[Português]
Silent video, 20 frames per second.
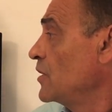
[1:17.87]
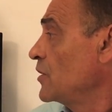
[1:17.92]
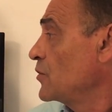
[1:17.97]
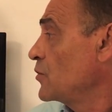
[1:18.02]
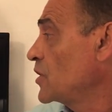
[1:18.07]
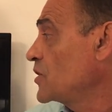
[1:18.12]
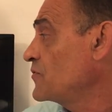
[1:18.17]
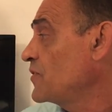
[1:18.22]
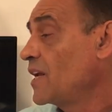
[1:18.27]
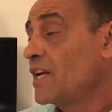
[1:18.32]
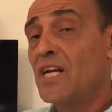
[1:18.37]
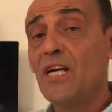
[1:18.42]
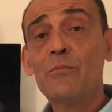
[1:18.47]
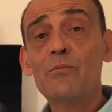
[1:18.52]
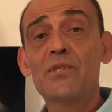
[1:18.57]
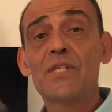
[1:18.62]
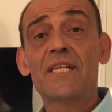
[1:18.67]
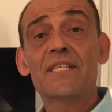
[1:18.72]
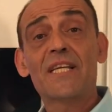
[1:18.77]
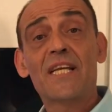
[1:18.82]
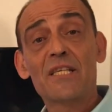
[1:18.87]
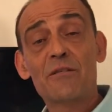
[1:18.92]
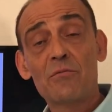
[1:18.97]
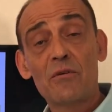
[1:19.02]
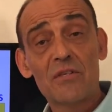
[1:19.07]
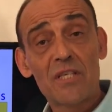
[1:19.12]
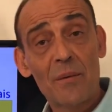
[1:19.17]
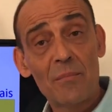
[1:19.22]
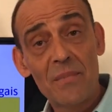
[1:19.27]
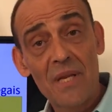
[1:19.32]
Nós falamos das
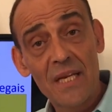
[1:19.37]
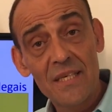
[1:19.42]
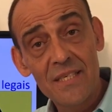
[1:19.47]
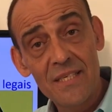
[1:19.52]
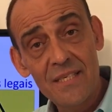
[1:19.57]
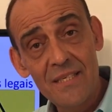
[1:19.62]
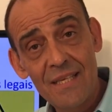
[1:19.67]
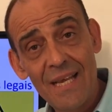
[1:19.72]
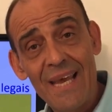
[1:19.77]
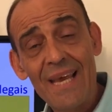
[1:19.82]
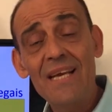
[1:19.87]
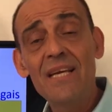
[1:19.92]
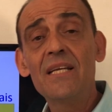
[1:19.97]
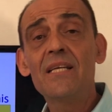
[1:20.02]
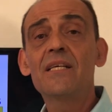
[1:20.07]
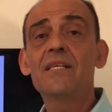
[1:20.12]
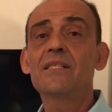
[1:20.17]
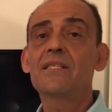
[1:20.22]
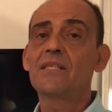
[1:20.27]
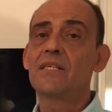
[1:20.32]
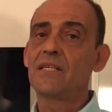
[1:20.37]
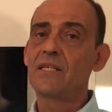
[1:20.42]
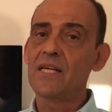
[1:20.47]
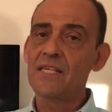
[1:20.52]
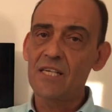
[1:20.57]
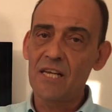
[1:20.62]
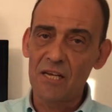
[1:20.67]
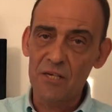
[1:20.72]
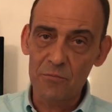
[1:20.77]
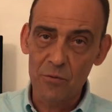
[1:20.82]
responsabilidades técnicas e
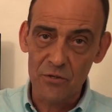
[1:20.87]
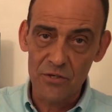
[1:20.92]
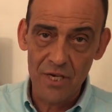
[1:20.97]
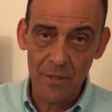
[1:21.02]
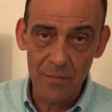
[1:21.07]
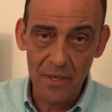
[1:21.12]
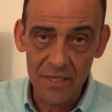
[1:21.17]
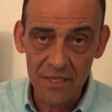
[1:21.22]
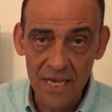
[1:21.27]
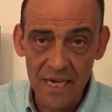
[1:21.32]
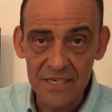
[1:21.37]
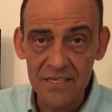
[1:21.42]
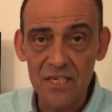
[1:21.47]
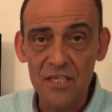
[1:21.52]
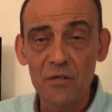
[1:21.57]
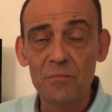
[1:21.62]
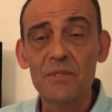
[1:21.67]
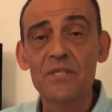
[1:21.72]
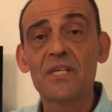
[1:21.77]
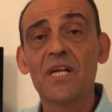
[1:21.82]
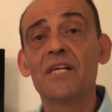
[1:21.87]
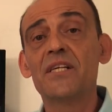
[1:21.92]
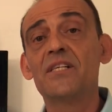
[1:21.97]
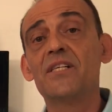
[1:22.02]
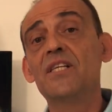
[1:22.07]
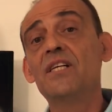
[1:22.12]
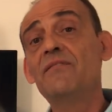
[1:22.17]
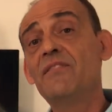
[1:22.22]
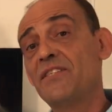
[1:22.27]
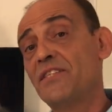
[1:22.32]
das responsabilidades
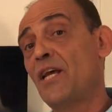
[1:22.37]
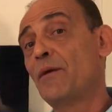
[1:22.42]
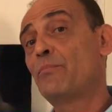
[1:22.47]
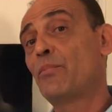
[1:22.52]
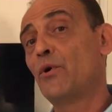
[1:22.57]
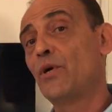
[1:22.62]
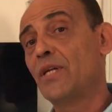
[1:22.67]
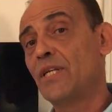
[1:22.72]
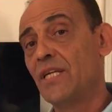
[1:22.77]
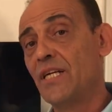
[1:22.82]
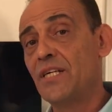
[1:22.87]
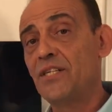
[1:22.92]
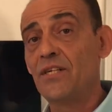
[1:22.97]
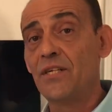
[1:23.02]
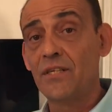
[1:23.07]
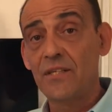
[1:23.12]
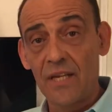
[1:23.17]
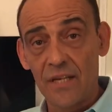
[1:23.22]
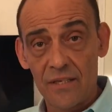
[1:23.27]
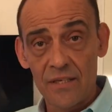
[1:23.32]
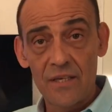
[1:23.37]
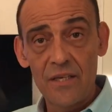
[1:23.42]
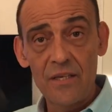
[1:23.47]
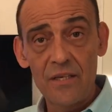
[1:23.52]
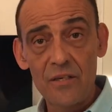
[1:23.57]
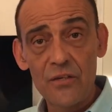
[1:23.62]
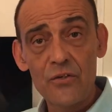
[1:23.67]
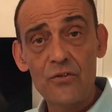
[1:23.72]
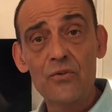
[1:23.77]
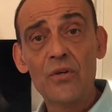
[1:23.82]
administrativas, é importante entender
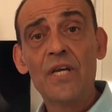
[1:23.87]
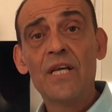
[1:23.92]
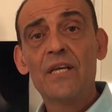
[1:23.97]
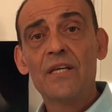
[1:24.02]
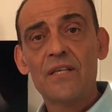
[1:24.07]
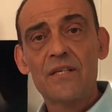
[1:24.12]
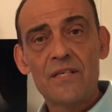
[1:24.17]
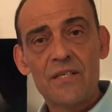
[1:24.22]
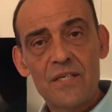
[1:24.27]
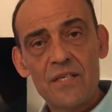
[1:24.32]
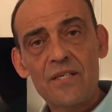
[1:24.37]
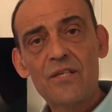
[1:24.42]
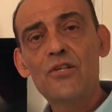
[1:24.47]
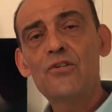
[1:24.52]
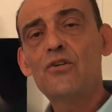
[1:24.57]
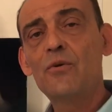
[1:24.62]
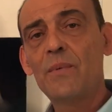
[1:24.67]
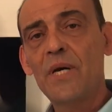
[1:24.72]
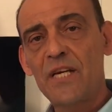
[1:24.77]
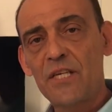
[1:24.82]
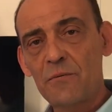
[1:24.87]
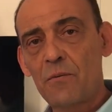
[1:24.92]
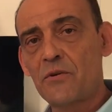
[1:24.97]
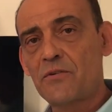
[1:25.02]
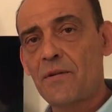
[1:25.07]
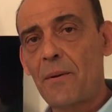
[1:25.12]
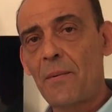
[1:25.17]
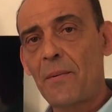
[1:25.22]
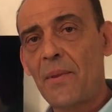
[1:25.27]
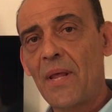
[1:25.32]
isso. Existe uma
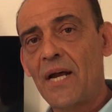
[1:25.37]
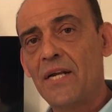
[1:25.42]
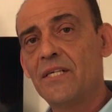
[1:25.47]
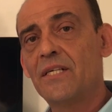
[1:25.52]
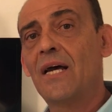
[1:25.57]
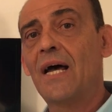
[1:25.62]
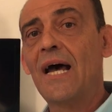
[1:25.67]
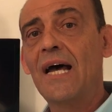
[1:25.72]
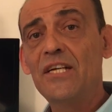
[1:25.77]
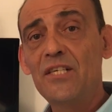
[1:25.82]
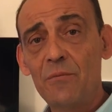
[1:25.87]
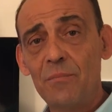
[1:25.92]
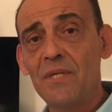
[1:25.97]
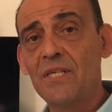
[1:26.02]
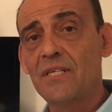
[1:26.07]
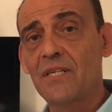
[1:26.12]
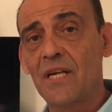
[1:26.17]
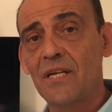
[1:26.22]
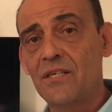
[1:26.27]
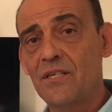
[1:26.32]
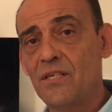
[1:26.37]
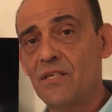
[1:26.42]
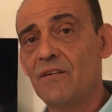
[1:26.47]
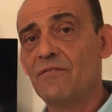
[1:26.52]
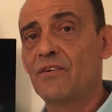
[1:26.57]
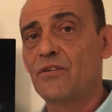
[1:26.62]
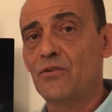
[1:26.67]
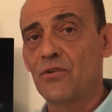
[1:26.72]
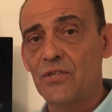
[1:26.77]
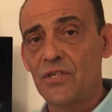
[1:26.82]
responsabilidade
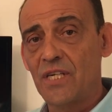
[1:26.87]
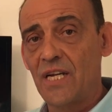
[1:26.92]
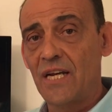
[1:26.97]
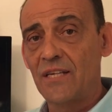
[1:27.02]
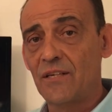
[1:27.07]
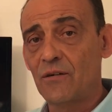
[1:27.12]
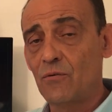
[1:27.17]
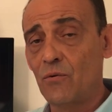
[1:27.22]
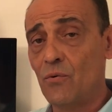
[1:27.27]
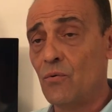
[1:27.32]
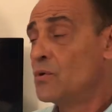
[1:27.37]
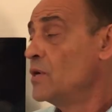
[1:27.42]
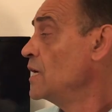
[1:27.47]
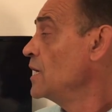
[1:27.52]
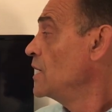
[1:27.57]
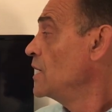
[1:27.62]
administrativa associada com